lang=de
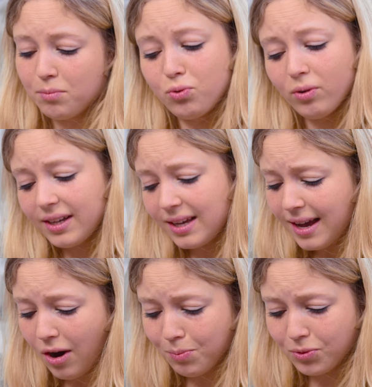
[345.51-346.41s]
Pure
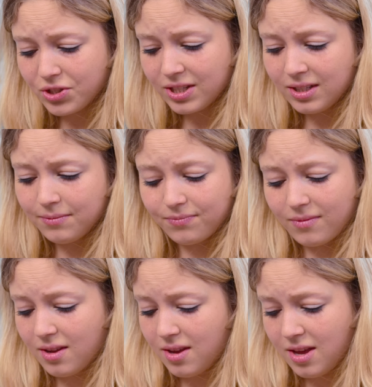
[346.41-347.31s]
Kakaobutter,
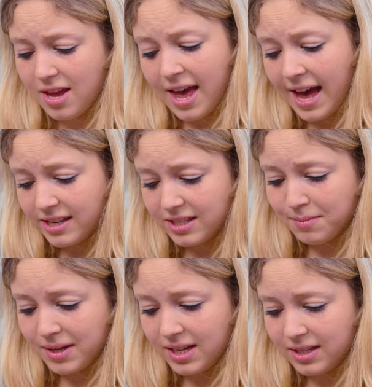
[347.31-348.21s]

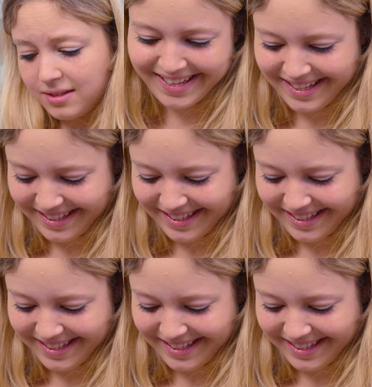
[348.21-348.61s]
handgemacht.